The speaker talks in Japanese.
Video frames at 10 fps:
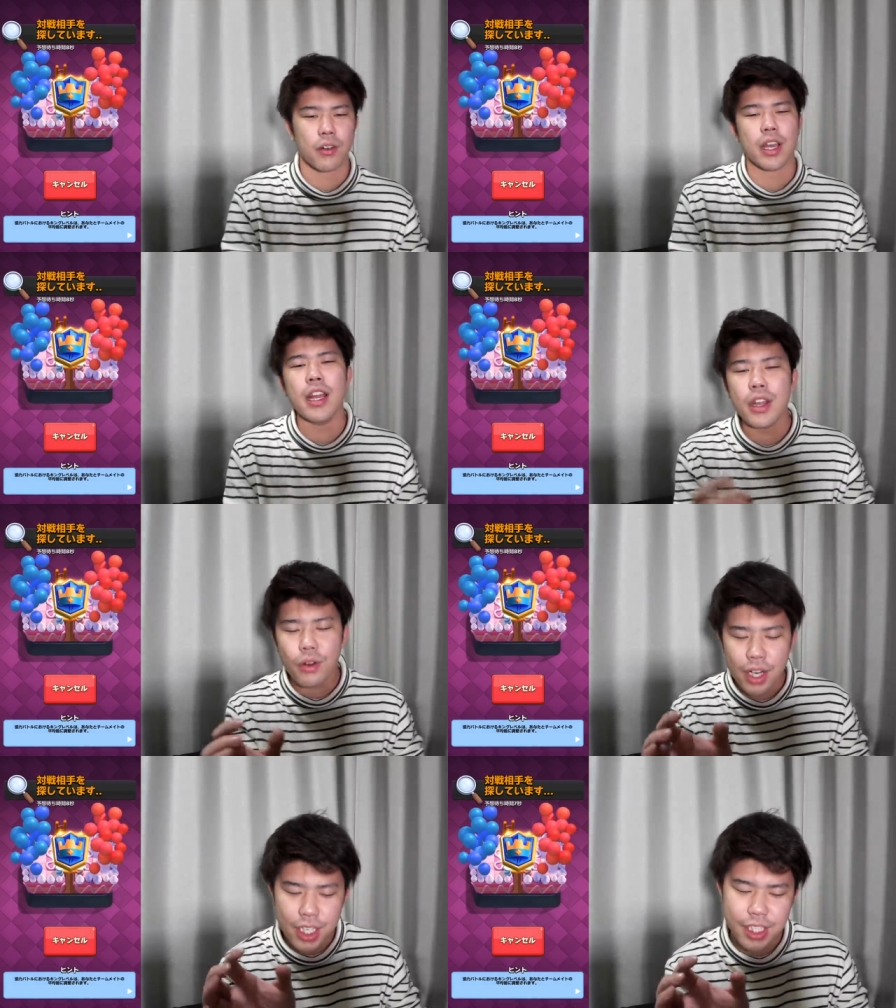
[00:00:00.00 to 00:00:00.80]
俺、
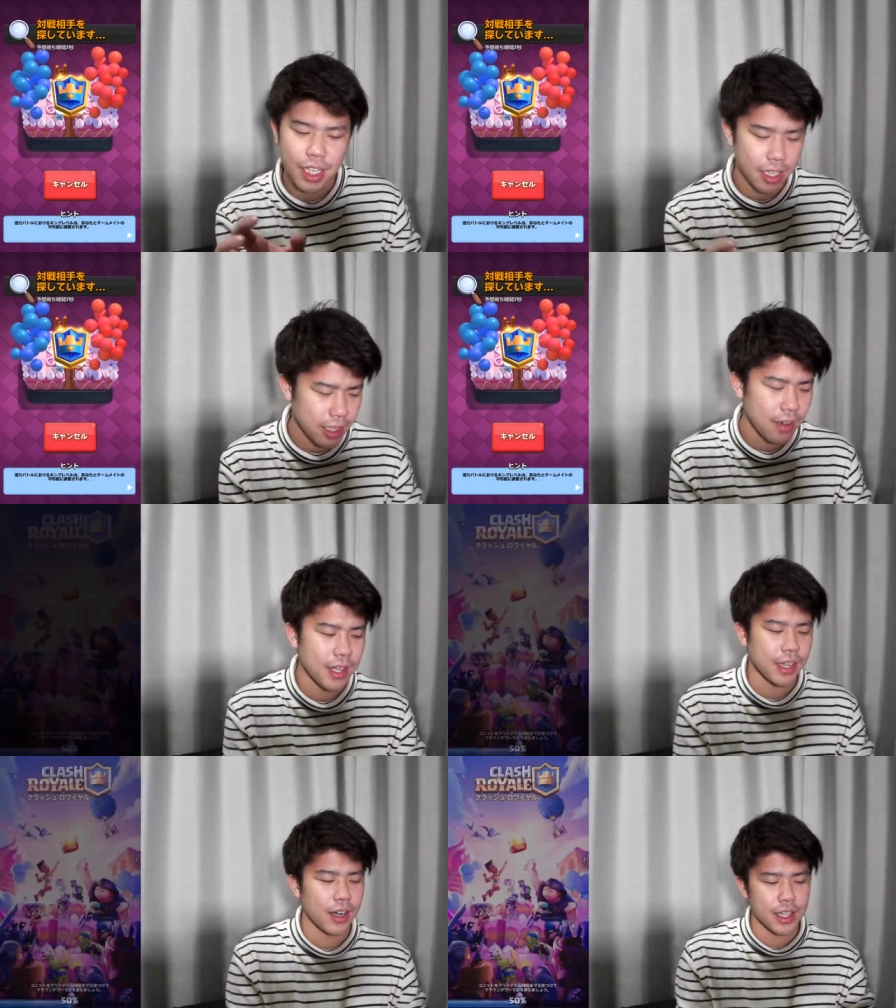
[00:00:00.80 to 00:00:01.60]
エリゴレにしかね、
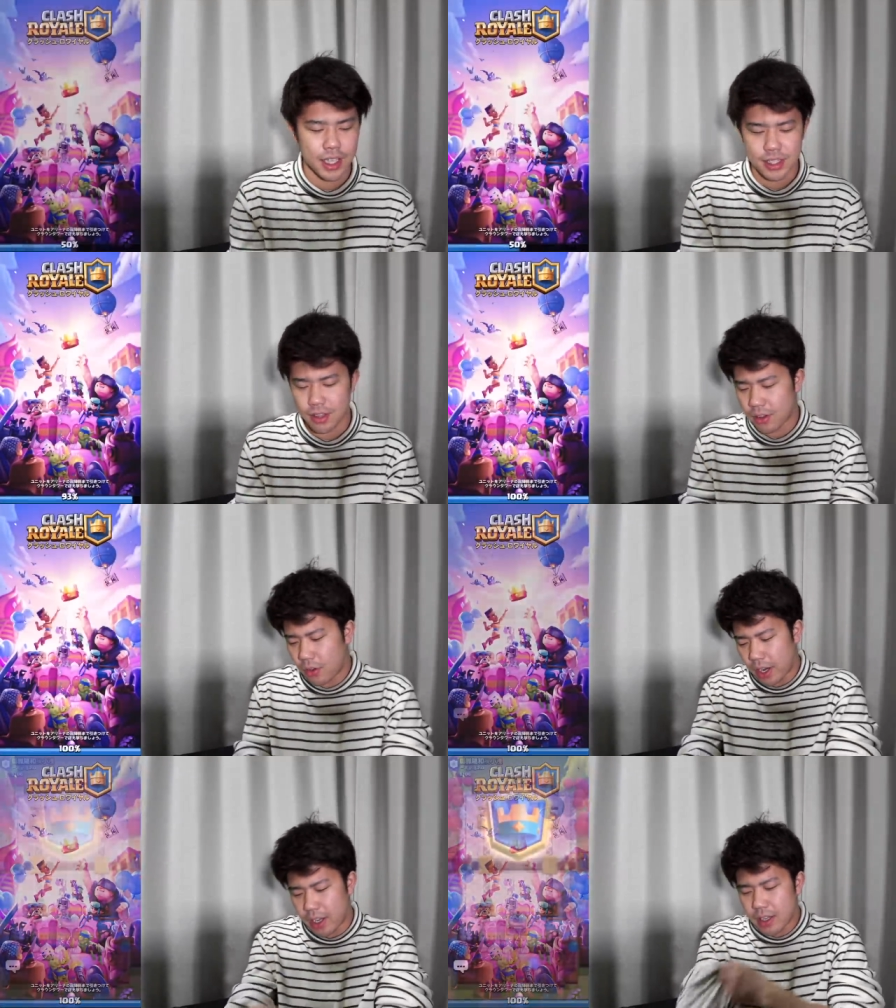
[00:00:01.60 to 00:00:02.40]
タワー殴られてないですけどね、俺。